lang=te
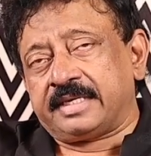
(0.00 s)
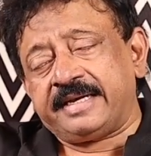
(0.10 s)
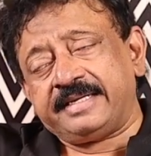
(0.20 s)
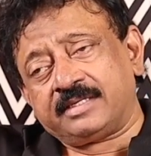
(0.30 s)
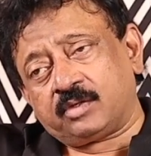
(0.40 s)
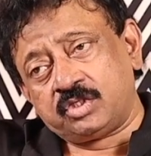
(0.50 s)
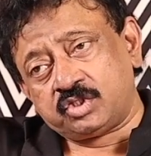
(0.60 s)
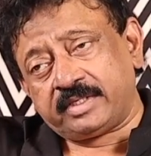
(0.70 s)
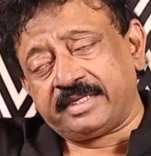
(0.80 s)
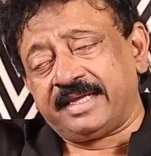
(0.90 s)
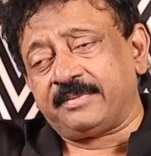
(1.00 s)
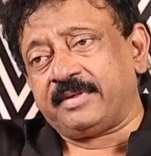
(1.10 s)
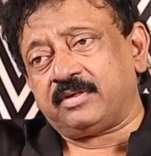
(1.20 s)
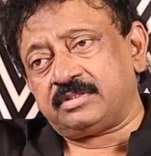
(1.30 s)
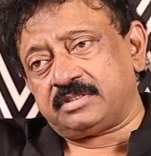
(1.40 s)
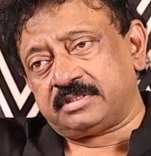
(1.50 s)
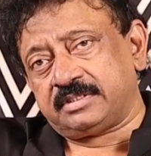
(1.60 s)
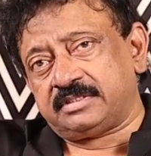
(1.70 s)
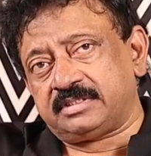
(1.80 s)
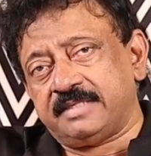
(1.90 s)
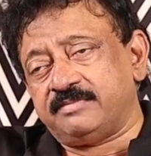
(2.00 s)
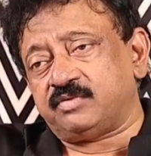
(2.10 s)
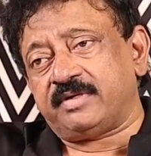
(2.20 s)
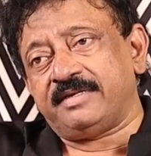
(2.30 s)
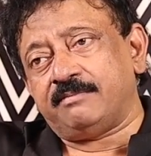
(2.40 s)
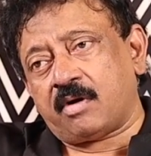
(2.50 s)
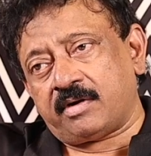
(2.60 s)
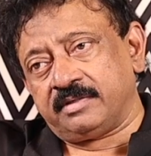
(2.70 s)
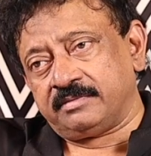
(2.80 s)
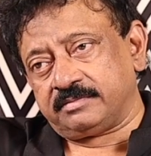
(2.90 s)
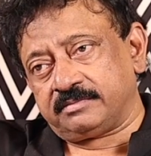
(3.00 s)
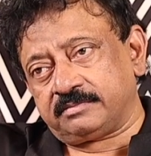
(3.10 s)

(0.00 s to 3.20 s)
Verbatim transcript: కేటీఆర్ ఆల్సో లైక్ బికాస్ హీ సీమ్స్ వెరీ మోడర్న్